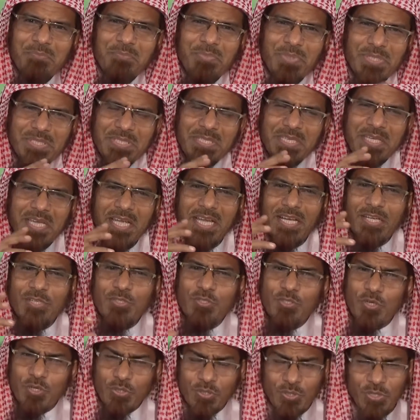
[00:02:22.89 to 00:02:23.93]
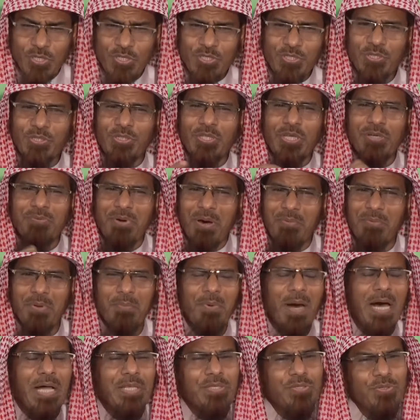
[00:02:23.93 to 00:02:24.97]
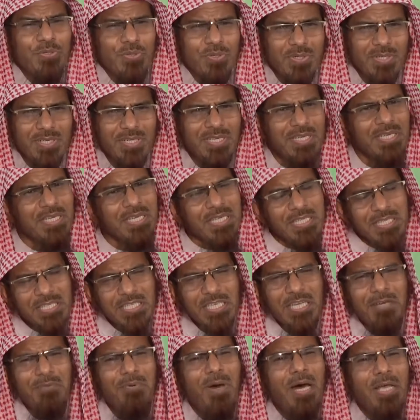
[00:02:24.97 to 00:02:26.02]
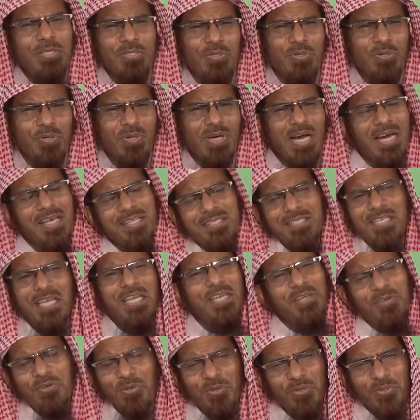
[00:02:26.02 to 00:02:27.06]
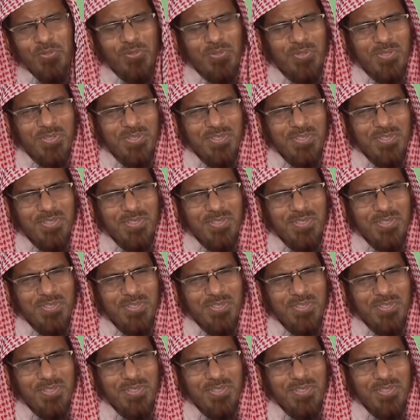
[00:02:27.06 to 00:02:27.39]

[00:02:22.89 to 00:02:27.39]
বিস্কিট যতই সুন্দরভাবে ভাজুক ঘি দিয়ে ভাজুক আর যাই করুক